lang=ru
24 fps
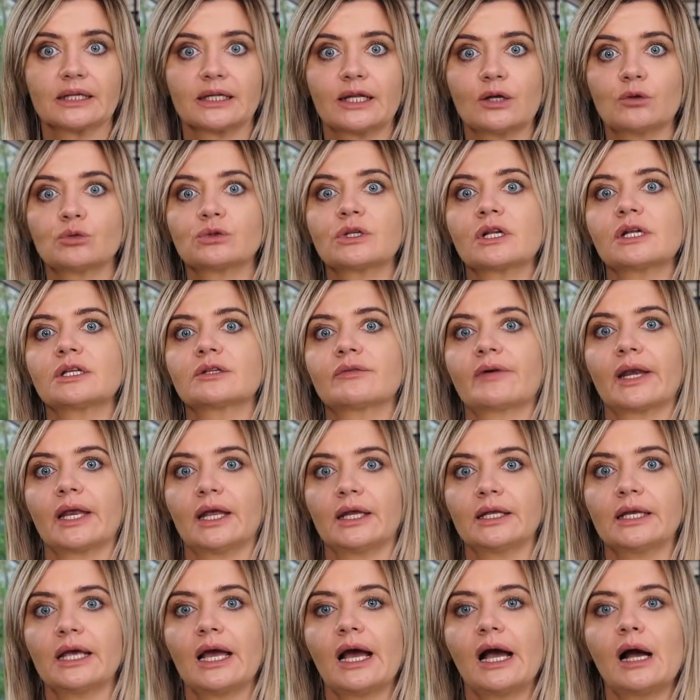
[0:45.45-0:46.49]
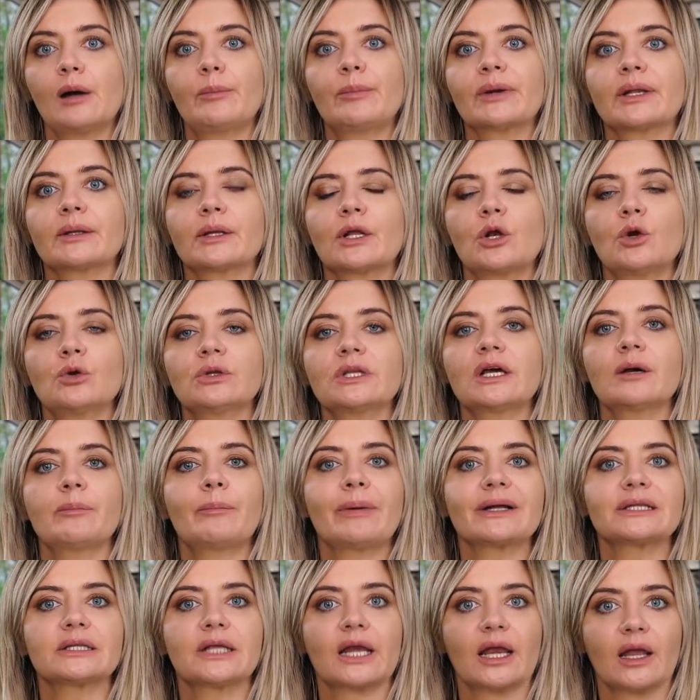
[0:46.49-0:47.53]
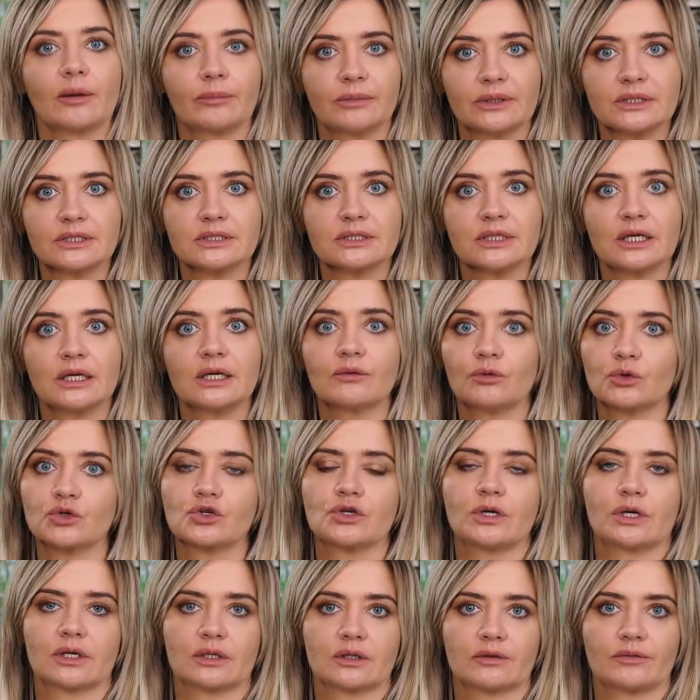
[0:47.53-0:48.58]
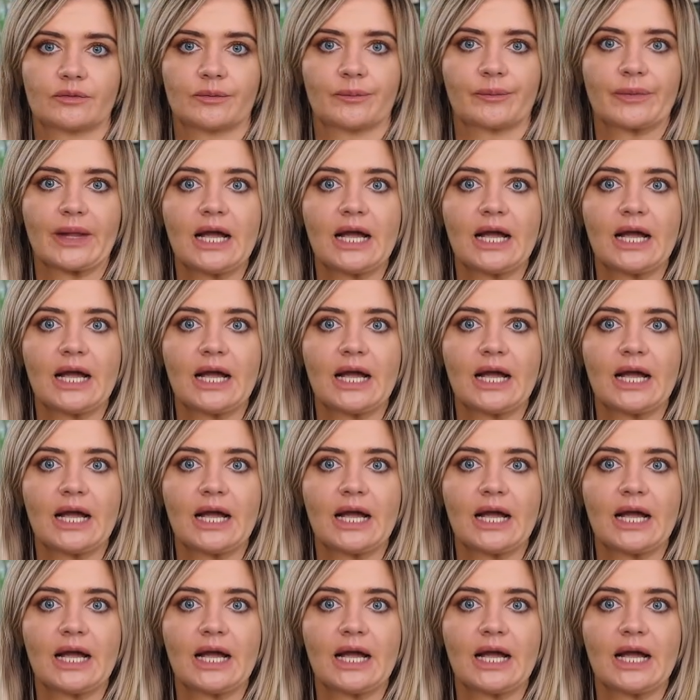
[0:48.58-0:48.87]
для удовлетворения определенных потребностей его членов.